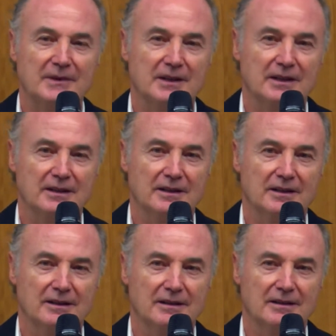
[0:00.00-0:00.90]

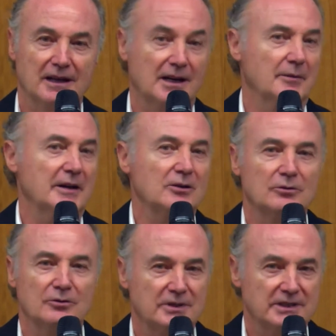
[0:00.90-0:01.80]
de acabar
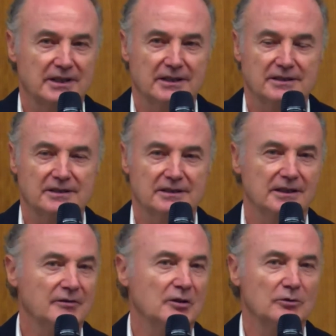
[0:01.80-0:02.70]
con nuestras eh,
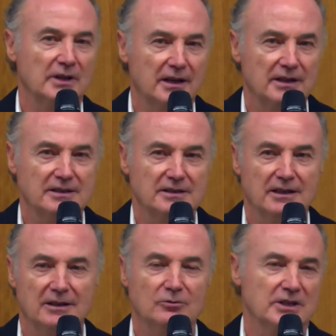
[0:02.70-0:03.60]
dificultades,
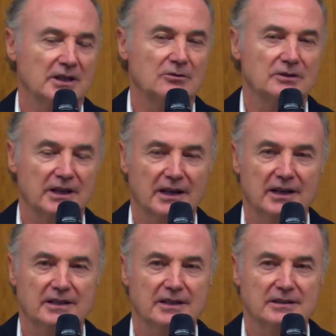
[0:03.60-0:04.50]
de luchar contra
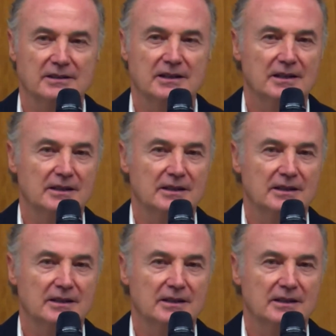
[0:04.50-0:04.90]
ellas,